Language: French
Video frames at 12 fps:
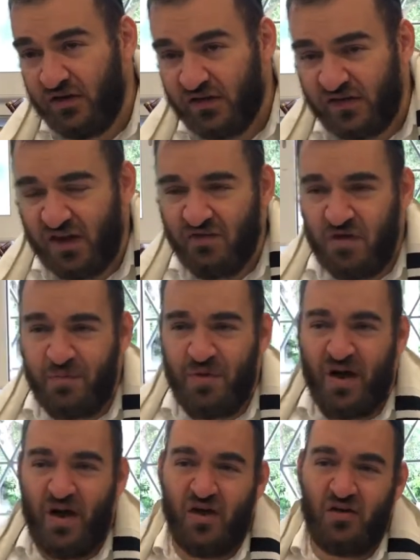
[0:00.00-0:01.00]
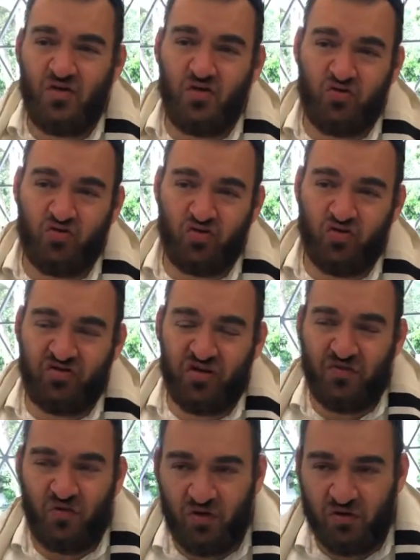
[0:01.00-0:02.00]
S'il n'y avait pas le jour de
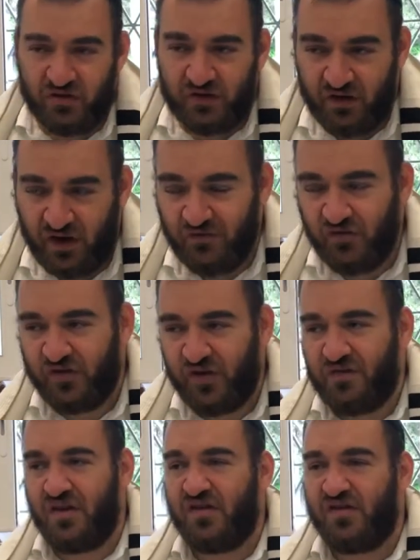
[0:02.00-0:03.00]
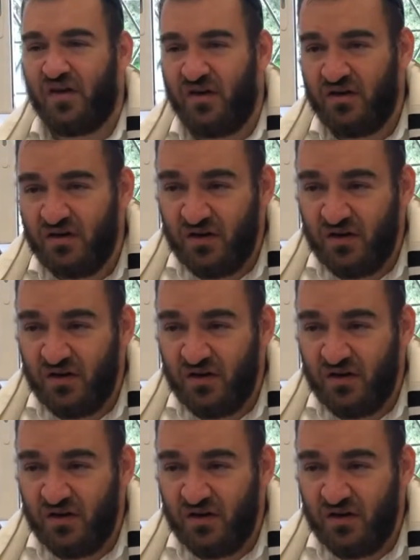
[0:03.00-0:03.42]
Shavuot, Rav Yosef, il a dit ça.